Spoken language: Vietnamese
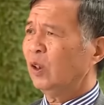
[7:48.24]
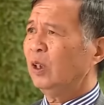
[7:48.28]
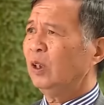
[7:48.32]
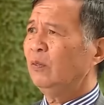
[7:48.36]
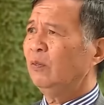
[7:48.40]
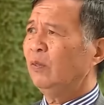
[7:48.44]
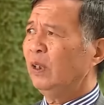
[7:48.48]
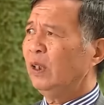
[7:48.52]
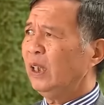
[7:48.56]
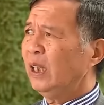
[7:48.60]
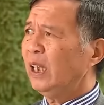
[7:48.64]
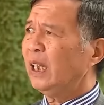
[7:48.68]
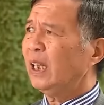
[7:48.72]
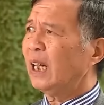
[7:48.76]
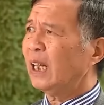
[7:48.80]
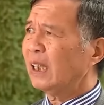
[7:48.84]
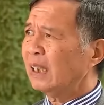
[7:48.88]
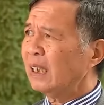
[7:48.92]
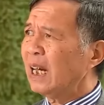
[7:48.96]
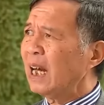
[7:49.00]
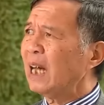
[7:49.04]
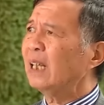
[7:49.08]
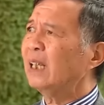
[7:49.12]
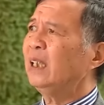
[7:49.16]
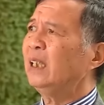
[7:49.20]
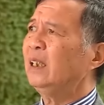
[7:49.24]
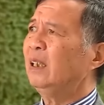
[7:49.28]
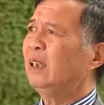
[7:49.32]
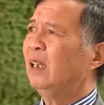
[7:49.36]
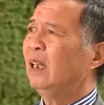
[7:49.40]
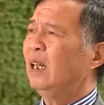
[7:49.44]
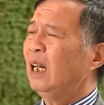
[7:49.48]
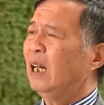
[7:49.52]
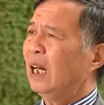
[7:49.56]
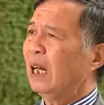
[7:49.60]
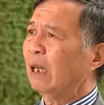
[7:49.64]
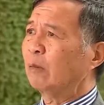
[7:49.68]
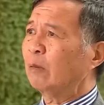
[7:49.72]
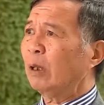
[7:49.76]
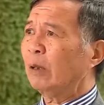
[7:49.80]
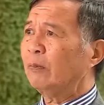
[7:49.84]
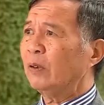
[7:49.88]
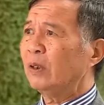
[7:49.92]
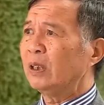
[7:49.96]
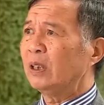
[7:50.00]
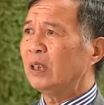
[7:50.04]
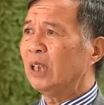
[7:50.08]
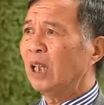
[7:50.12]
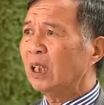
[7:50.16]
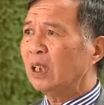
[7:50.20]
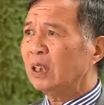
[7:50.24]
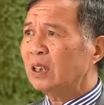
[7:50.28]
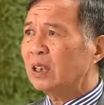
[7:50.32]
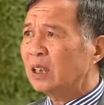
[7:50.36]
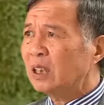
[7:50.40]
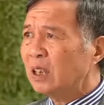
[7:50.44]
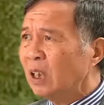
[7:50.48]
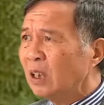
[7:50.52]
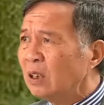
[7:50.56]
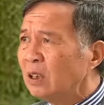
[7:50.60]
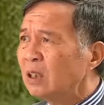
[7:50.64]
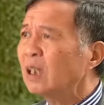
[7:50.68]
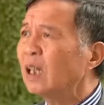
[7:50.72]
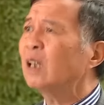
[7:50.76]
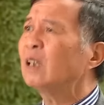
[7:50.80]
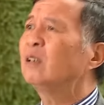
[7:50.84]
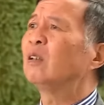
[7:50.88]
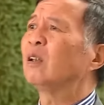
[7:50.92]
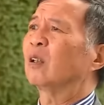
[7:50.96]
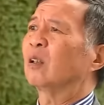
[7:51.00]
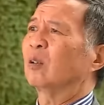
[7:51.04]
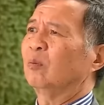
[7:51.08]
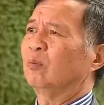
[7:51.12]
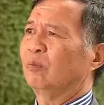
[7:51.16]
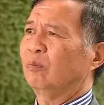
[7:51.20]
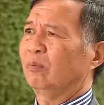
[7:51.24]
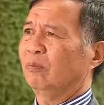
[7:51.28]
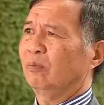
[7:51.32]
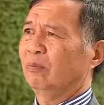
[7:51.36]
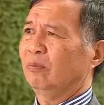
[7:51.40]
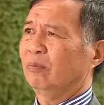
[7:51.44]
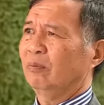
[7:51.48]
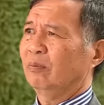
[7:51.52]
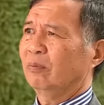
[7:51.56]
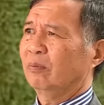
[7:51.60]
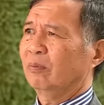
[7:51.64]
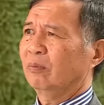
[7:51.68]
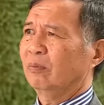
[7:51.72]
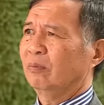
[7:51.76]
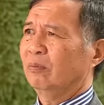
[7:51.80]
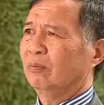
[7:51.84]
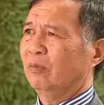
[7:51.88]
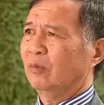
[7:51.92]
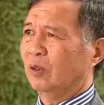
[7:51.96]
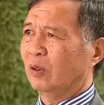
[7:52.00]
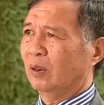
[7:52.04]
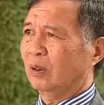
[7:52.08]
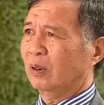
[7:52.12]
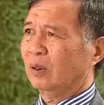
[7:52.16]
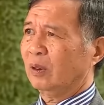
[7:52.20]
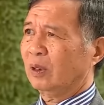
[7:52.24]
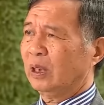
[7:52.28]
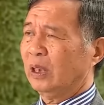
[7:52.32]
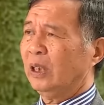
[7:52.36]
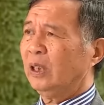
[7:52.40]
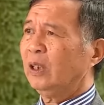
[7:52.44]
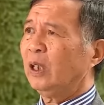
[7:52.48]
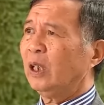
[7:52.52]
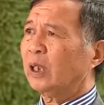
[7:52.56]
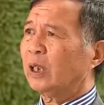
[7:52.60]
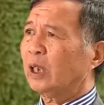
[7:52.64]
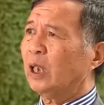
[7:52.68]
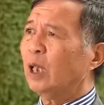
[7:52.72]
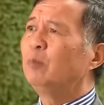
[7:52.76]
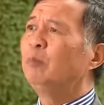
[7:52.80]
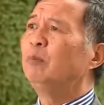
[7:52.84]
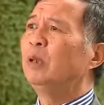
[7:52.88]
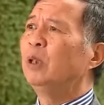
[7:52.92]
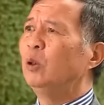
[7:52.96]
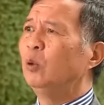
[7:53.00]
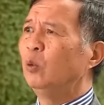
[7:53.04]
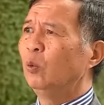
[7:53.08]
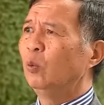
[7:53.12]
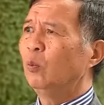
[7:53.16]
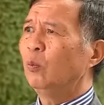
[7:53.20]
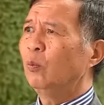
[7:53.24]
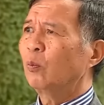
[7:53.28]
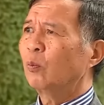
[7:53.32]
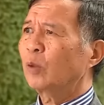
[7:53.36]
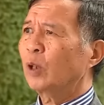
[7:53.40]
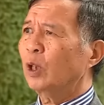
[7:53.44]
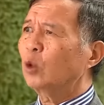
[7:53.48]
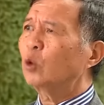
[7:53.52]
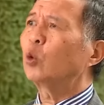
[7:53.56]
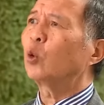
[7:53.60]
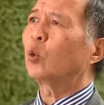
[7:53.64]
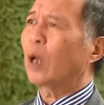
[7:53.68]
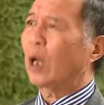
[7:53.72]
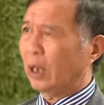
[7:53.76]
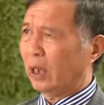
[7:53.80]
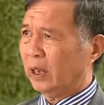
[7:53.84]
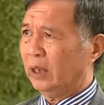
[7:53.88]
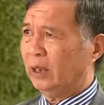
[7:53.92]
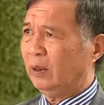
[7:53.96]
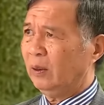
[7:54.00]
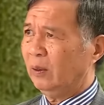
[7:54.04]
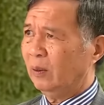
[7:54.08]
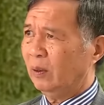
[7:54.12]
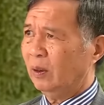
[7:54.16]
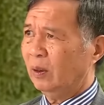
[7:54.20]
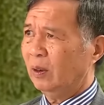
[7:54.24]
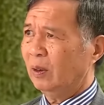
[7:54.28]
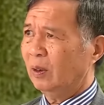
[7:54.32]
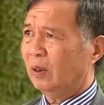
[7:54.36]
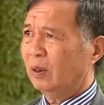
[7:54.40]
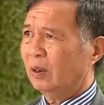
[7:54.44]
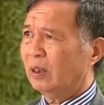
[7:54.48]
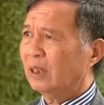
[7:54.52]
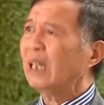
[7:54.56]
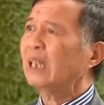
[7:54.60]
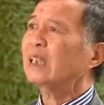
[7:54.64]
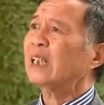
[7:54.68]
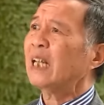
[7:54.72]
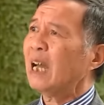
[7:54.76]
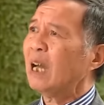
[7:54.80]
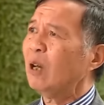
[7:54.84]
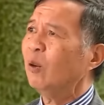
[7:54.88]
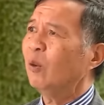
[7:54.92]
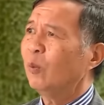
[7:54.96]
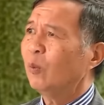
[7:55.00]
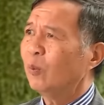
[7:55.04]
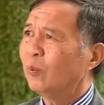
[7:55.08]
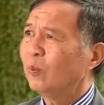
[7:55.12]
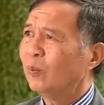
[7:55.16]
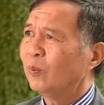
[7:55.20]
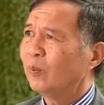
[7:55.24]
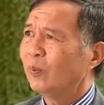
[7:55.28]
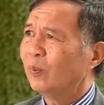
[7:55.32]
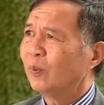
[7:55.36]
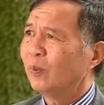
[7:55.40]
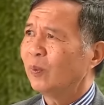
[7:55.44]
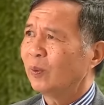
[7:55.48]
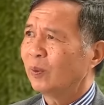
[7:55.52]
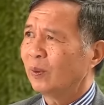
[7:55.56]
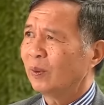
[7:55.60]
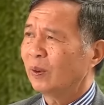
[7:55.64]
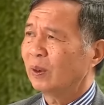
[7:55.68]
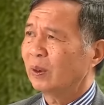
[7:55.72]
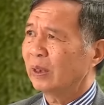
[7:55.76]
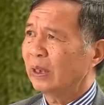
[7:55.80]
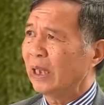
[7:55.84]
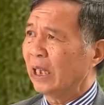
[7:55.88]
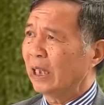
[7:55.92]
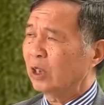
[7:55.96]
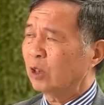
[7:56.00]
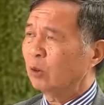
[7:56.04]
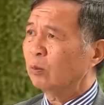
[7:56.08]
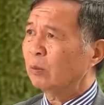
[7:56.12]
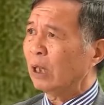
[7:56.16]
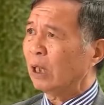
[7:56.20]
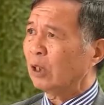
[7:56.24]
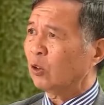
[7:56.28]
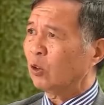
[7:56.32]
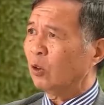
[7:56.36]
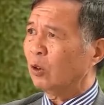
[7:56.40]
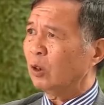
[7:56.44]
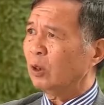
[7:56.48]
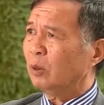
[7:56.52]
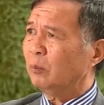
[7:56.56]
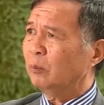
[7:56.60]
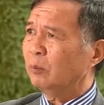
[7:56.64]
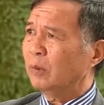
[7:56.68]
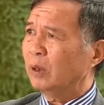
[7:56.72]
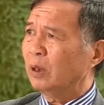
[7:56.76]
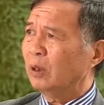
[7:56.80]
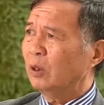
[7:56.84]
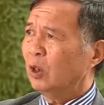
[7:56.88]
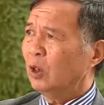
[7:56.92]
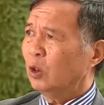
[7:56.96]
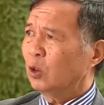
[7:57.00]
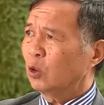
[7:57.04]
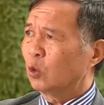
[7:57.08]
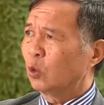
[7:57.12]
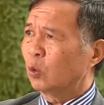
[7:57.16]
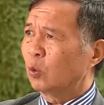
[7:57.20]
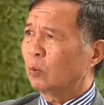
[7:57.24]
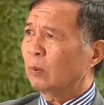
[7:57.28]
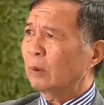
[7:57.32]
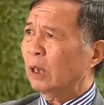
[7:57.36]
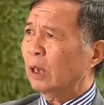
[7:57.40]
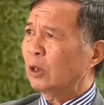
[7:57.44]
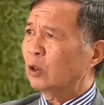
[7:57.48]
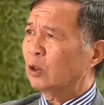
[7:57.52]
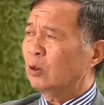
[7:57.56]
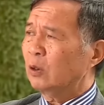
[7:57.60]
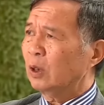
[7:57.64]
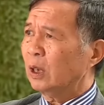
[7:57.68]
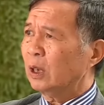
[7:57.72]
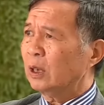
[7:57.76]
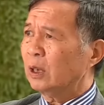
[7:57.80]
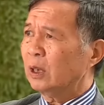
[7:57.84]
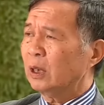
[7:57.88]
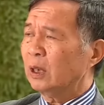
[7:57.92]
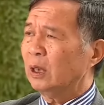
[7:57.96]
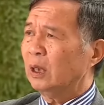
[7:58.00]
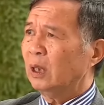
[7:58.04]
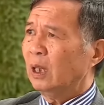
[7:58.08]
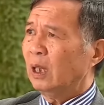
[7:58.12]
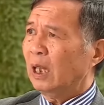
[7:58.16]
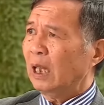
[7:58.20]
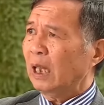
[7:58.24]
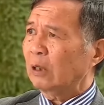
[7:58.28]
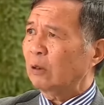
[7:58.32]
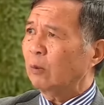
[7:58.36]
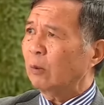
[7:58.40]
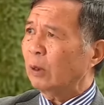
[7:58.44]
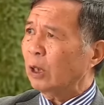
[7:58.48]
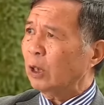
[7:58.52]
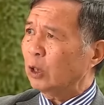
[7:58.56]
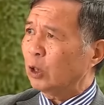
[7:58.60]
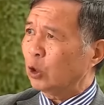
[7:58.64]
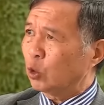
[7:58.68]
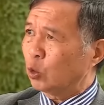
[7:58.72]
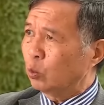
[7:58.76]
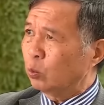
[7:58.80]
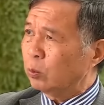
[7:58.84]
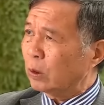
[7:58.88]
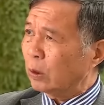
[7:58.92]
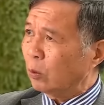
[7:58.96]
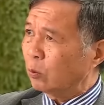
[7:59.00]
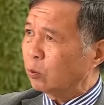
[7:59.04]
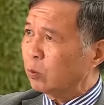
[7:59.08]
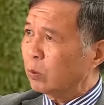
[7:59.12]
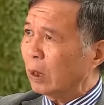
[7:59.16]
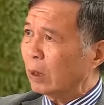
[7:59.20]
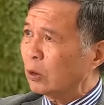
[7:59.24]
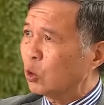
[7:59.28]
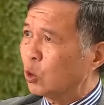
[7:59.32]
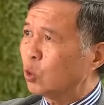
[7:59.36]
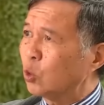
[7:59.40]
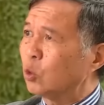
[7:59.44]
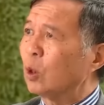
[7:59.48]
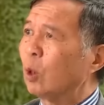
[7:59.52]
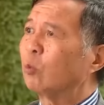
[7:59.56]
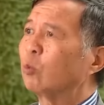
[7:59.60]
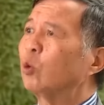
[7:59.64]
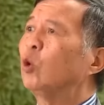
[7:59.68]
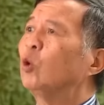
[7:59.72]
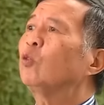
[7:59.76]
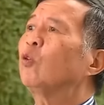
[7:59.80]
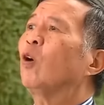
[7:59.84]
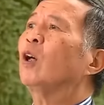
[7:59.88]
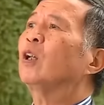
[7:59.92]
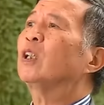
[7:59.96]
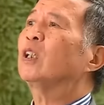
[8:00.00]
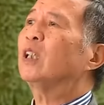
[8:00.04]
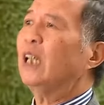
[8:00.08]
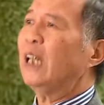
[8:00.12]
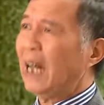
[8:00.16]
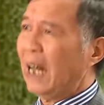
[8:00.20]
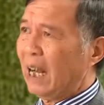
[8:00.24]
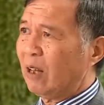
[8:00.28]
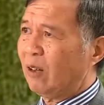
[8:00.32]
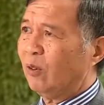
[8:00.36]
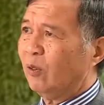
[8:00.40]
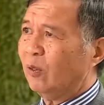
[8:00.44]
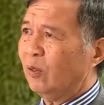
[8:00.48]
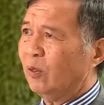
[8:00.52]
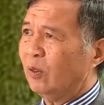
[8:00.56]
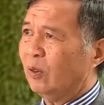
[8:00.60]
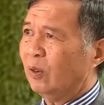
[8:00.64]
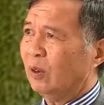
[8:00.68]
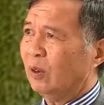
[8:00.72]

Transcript: cho nên vấn đề đặt ra ở đây là ta phải nhận chân ra được cái, cái, cái âm mưu cái thủ đoạn ấy ra sao đó, để chúng ta cho cái những rồi chúng ta để gì là chúng ta chúng ta, chúng ta chủ động đối phó như thế nào